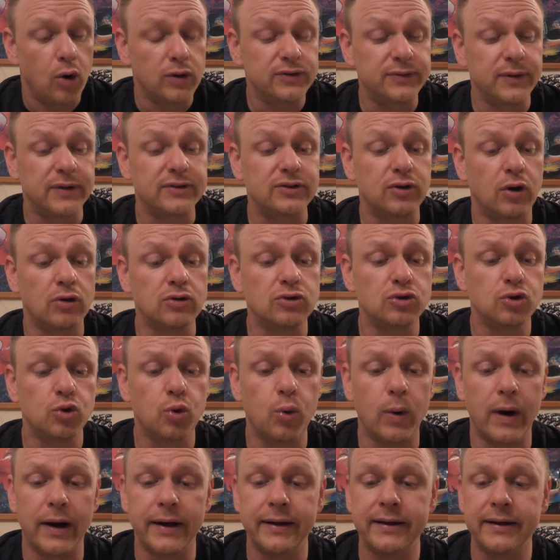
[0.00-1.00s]
Und zwar Don
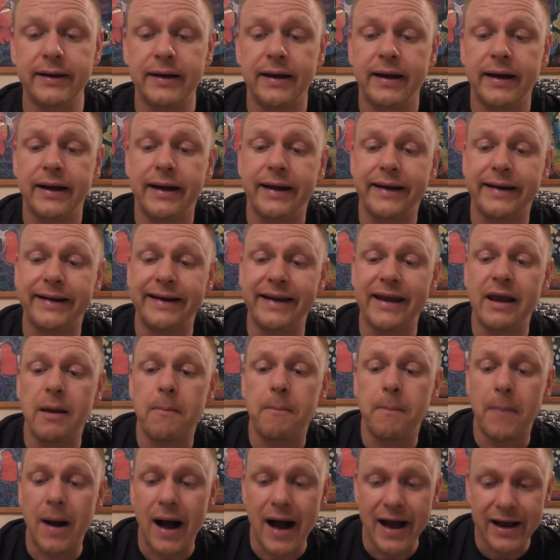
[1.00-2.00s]
Juan
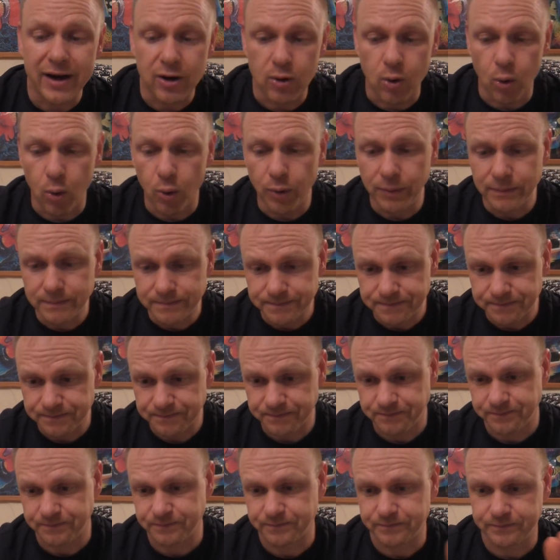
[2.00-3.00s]
de Marco,
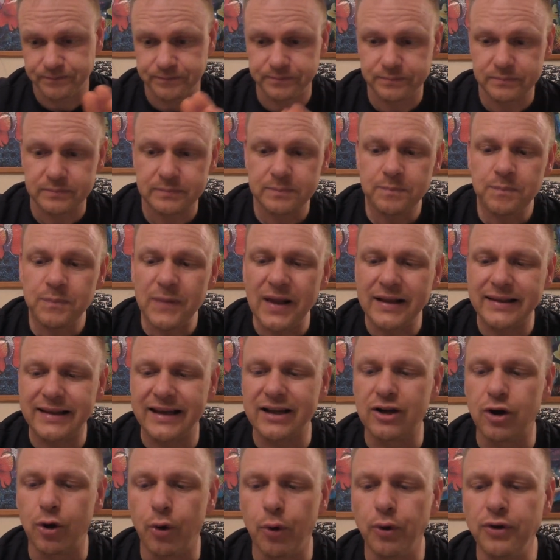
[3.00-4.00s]

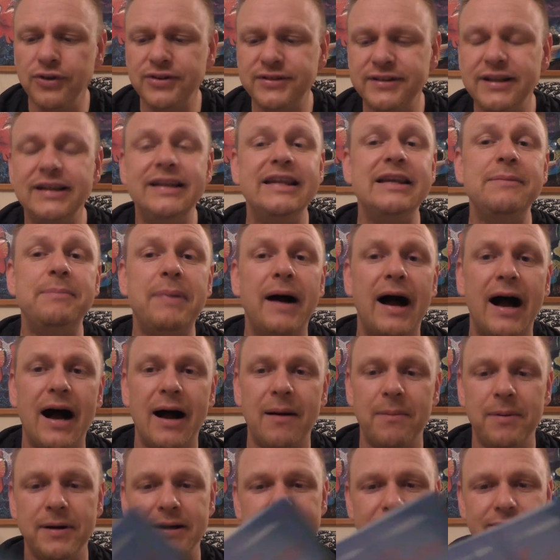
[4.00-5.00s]
der größte
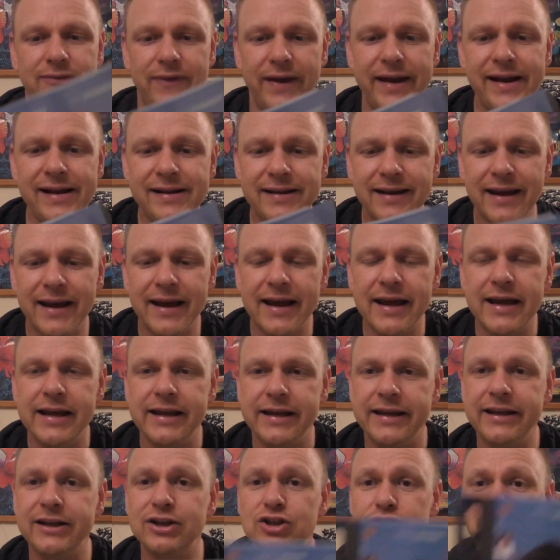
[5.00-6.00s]
Liebhaber der Welt.
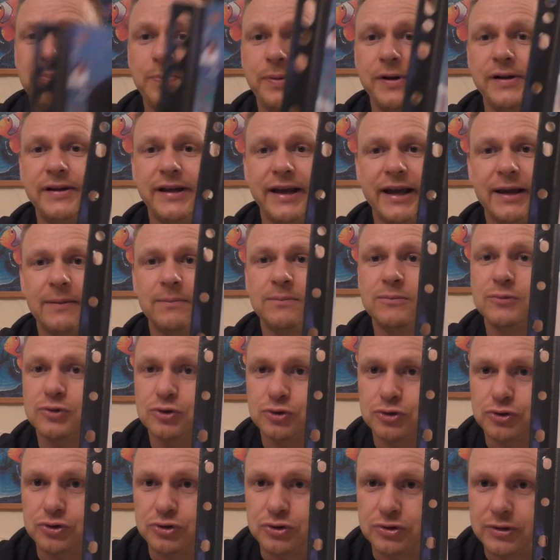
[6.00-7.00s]
Hier spielt
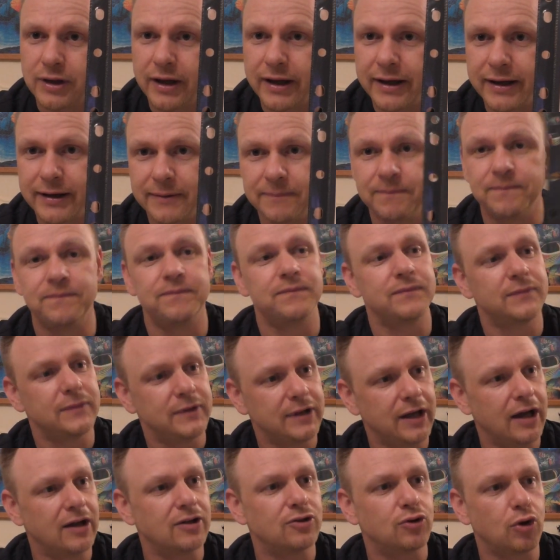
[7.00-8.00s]
eben ähm,
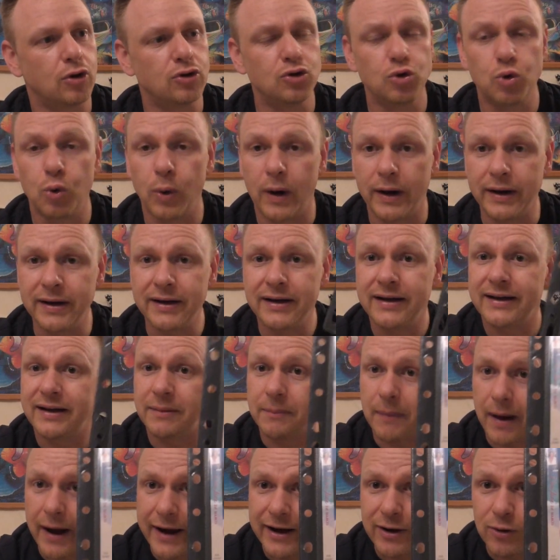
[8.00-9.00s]
ja, Don Juan
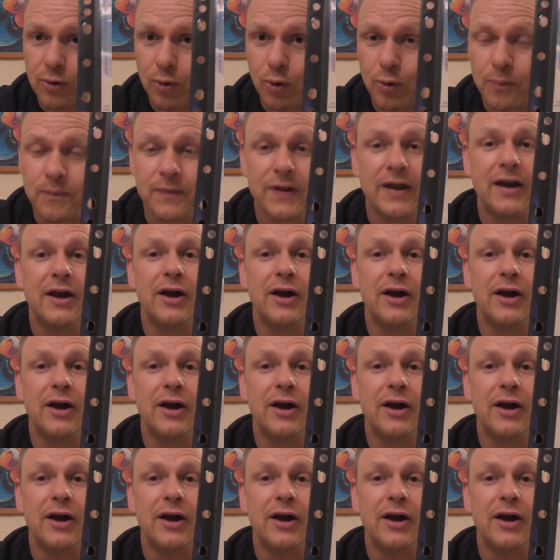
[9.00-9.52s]
de Marco